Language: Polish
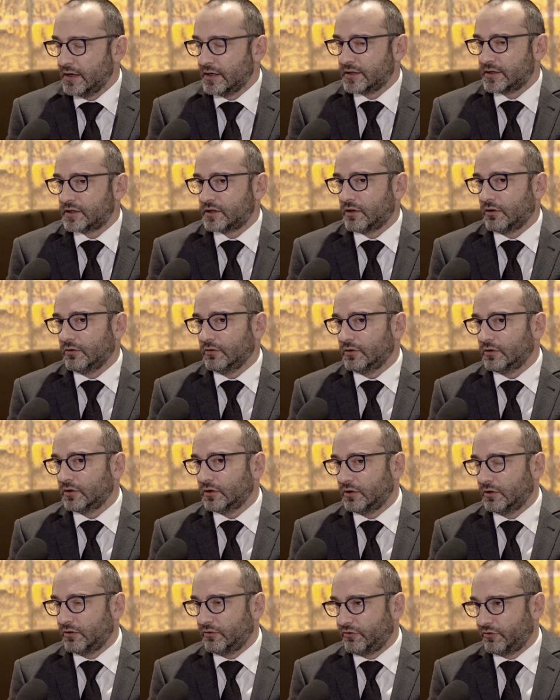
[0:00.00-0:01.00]
Stąd e,
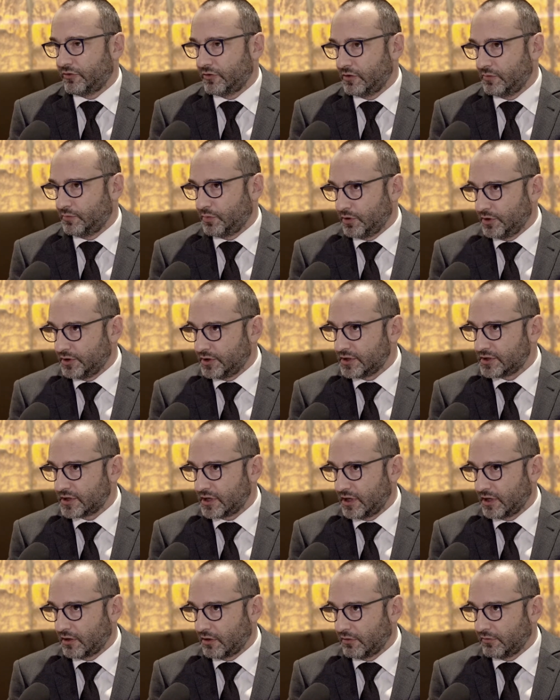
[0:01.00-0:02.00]
w
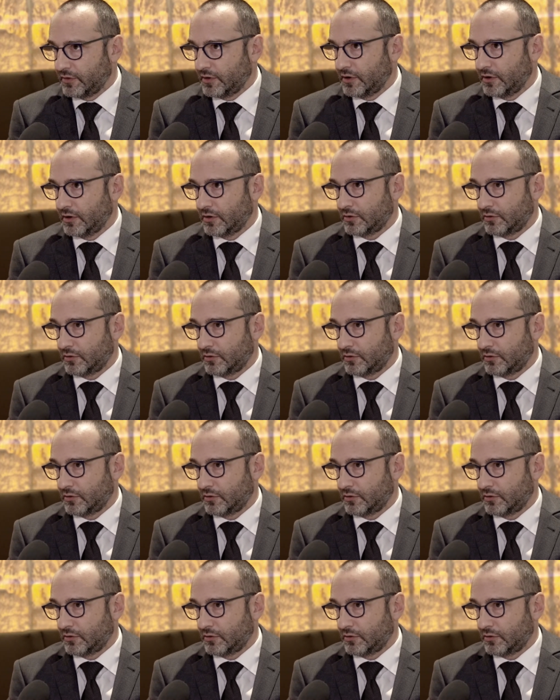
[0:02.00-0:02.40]
polityce lekowej,